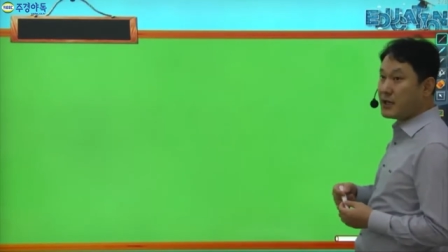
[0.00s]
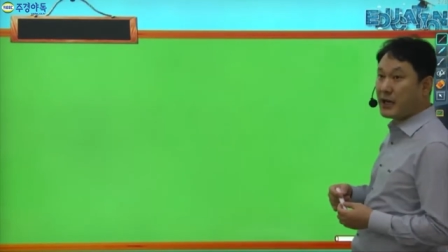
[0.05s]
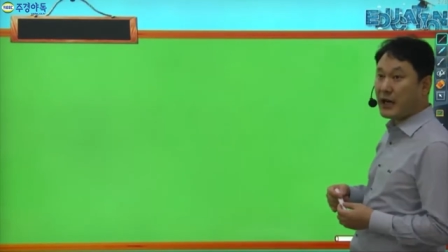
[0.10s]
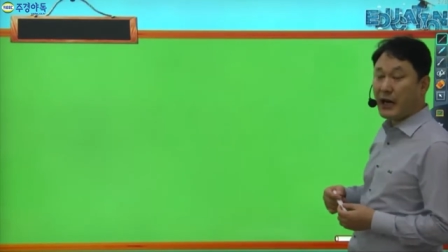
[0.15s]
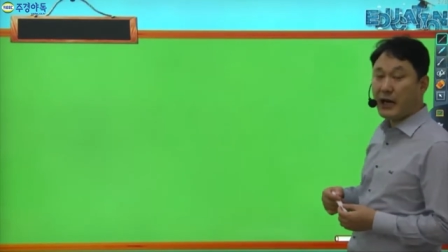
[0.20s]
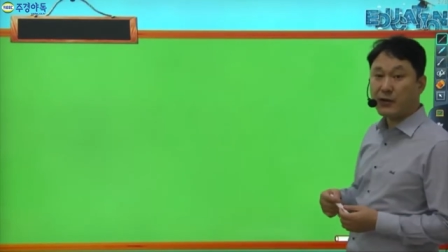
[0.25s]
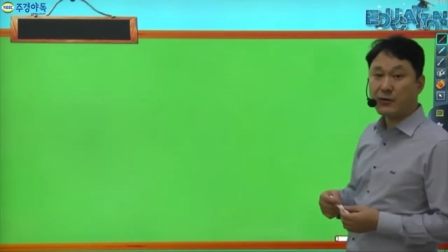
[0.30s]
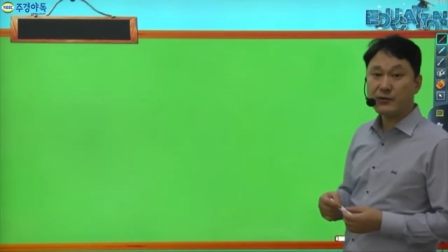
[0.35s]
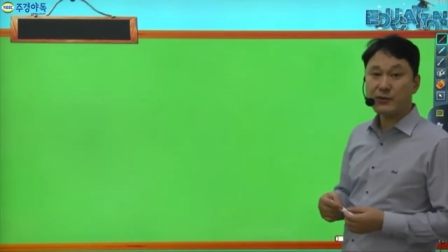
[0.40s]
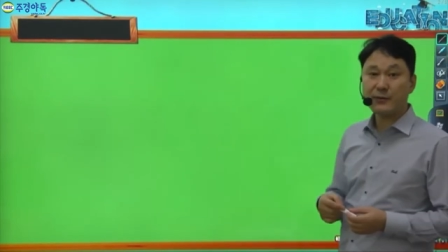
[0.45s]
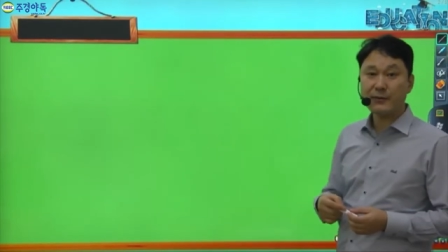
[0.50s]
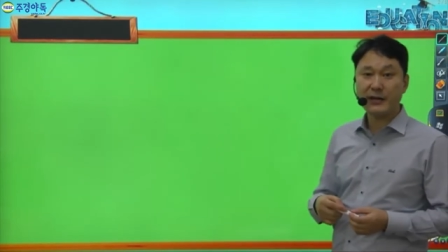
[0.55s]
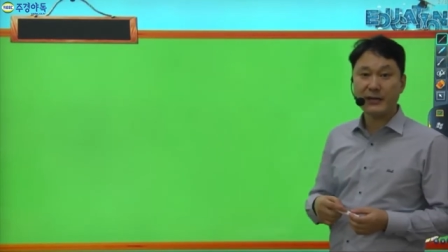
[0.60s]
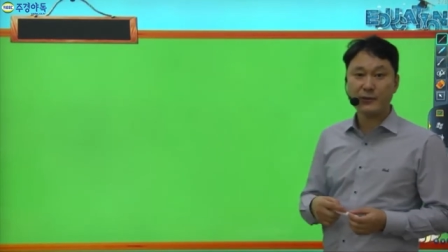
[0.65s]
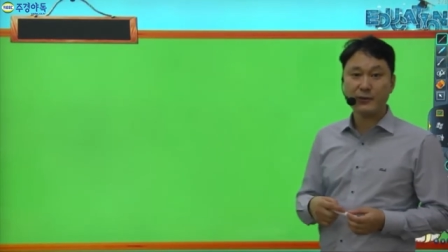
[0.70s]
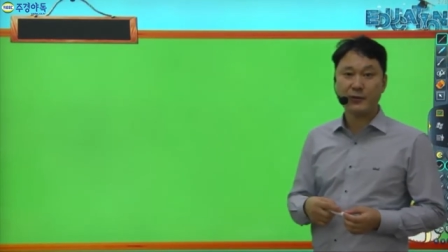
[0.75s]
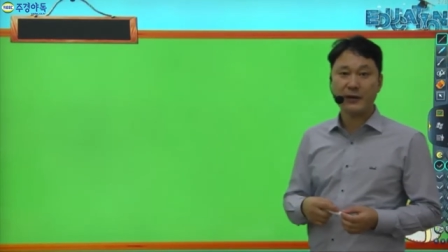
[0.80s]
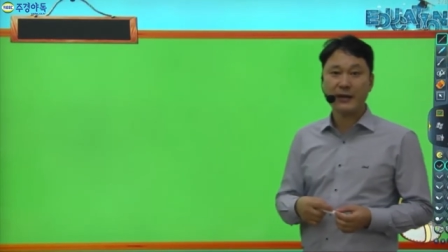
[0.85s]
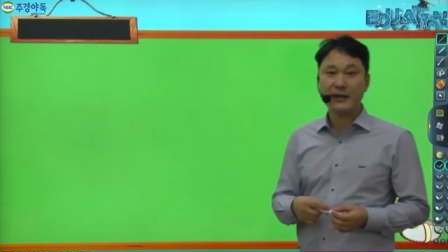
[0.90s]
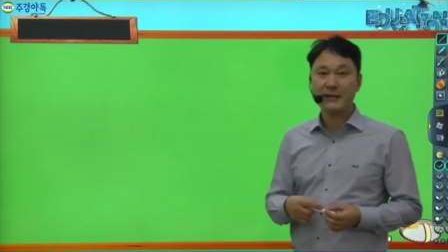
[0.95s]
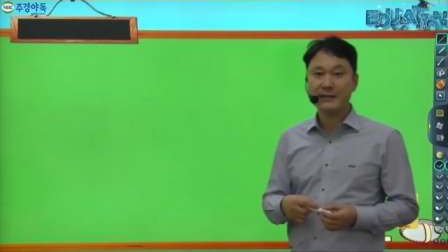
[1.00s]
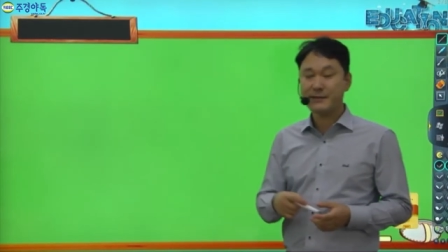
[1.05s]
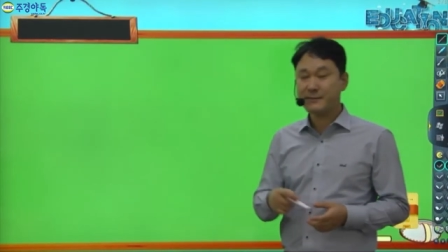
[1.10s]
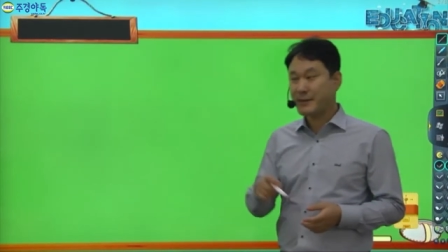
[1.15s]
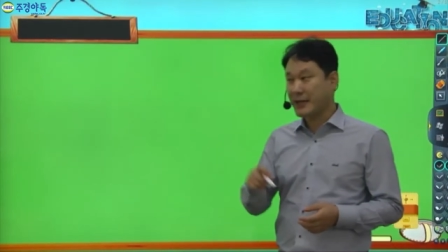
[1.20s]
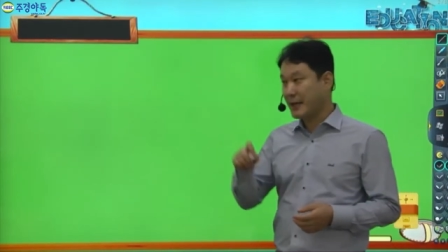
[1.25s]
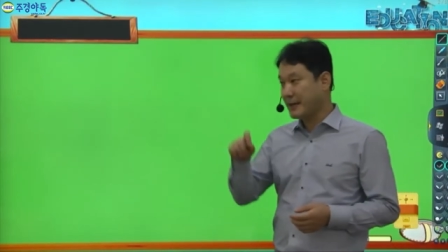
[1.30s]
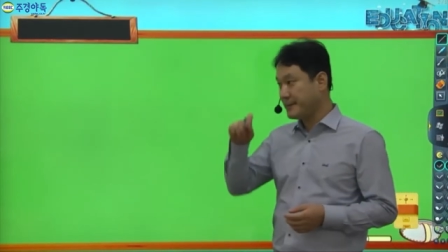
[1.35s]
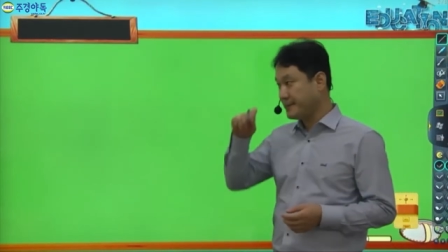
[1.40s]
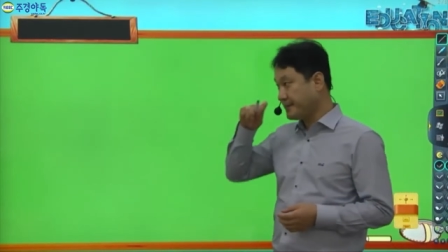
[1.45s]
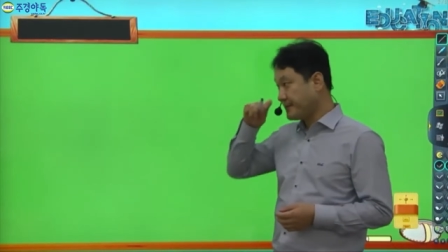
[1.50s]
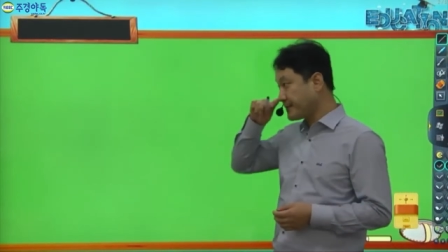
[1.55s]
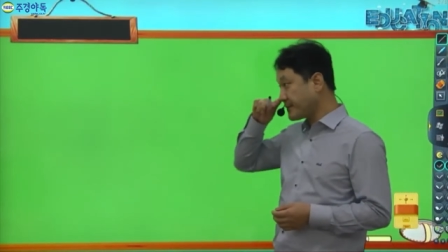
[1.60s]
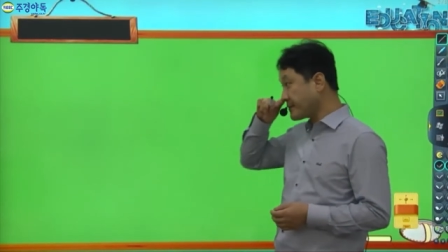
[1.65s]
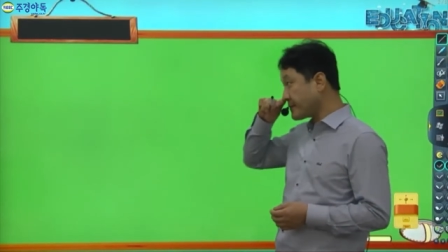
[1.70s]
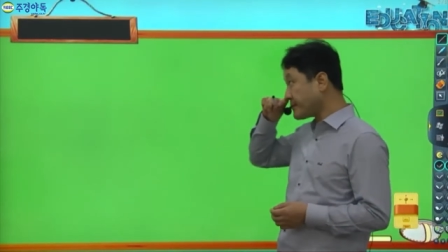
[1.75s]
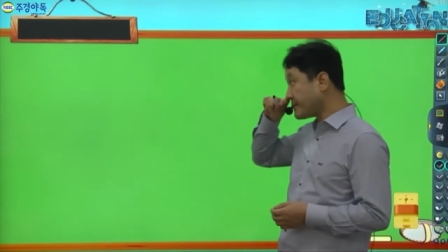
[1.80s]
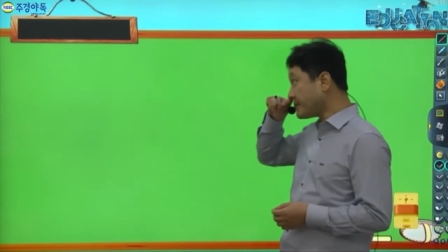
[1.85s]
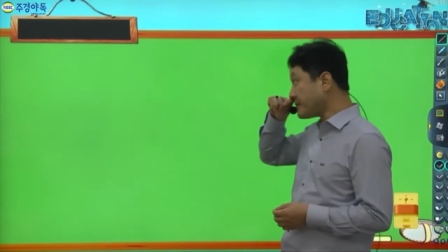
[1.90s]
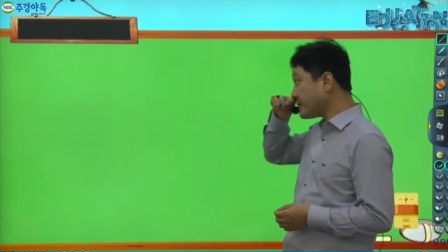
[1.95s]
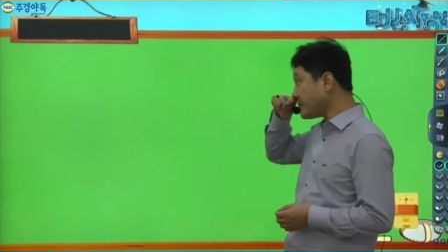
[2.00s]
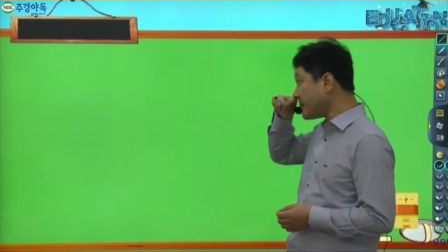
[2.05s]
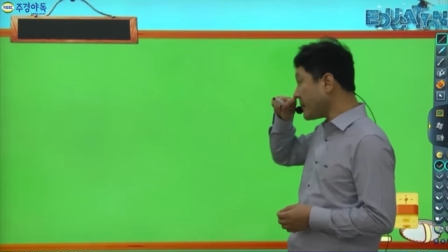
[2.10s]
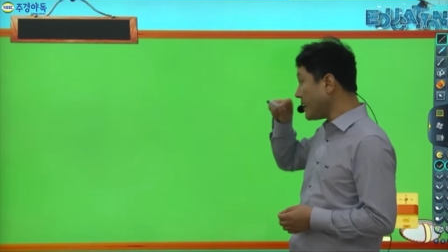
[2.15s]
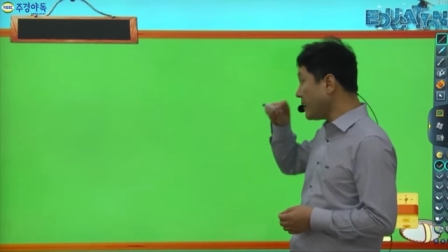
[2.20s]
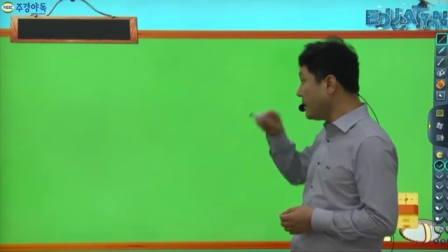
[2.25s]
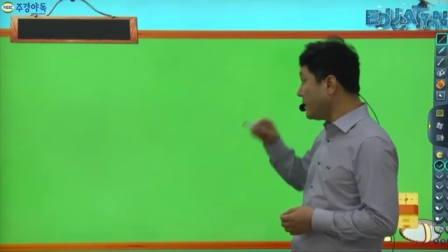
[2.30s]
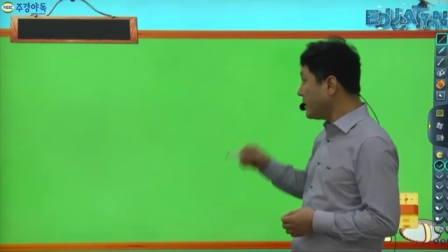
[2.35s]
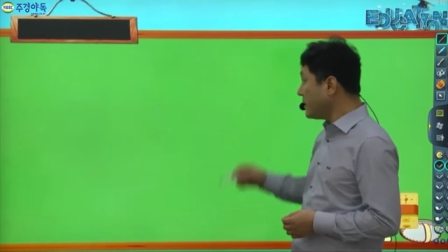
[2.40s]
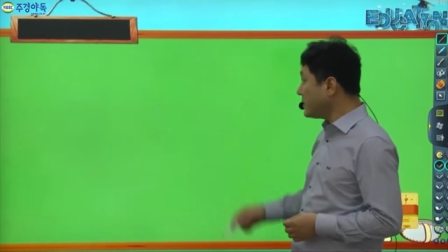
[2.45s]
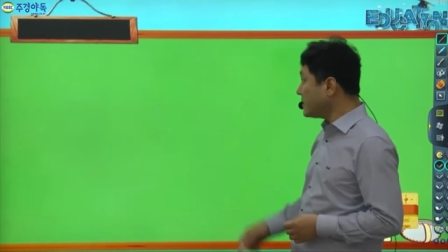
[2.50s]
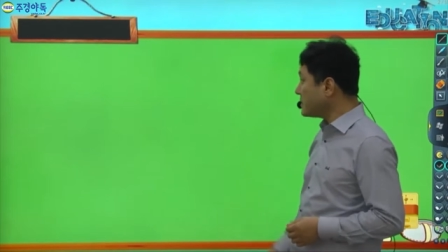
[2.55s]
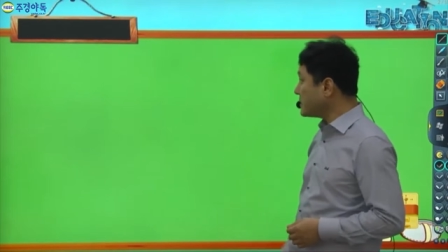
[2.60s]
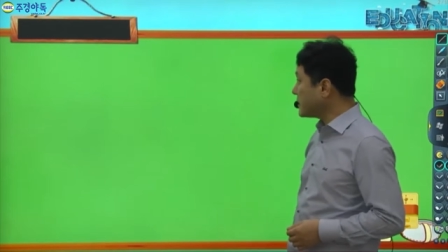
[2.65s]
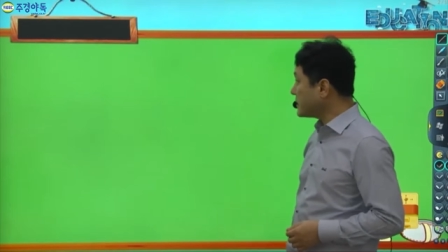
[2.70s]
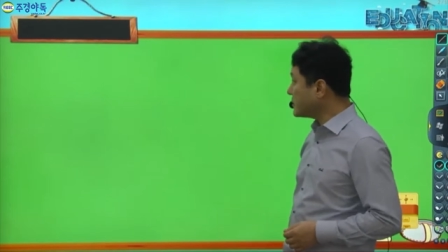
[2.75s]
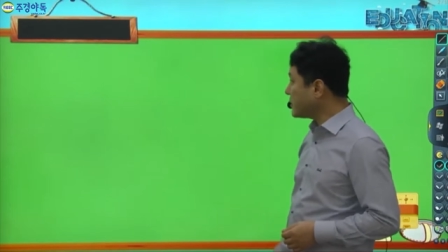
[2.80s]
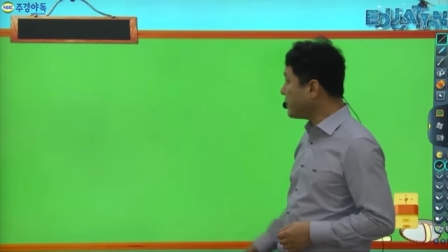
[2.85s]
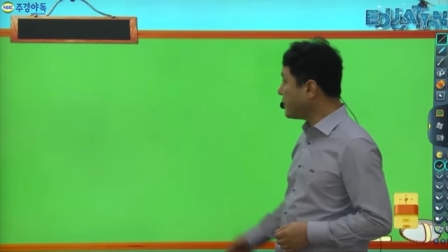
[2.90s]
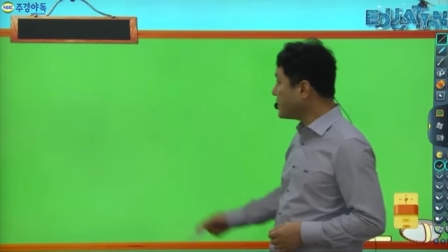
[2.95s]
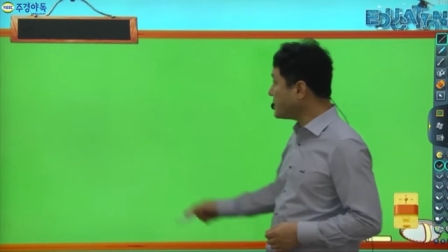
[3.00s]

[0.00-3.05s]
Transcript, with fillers: 알고 넘어가도록 하겠습니다. 자, 첫